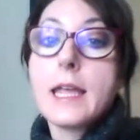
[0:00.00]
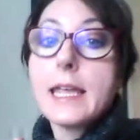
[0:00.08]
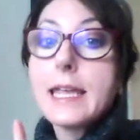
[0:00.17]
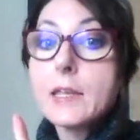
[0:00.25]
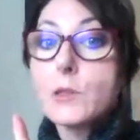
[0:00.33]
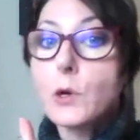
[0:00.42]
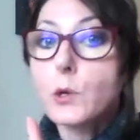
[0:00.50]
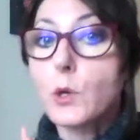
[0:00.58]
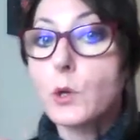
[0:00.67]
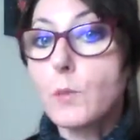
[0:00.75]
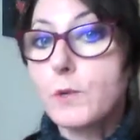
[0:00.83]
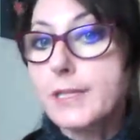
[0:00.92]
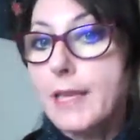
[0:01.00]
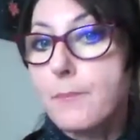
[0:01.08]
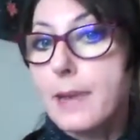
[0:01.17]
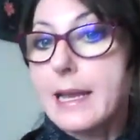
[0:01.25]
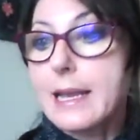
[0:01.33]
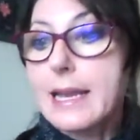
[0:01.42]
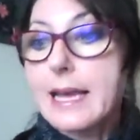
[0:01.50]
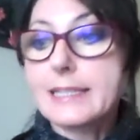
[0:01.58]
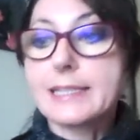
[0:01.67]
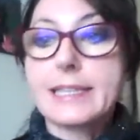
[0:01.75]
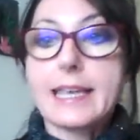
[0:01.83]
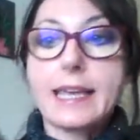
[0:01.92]
Et donc, comment s'appelle la
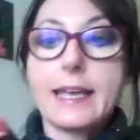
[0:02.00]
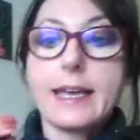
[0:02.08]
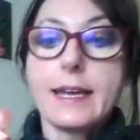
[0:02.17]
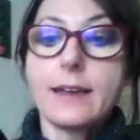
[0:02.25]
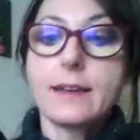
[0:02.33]
serre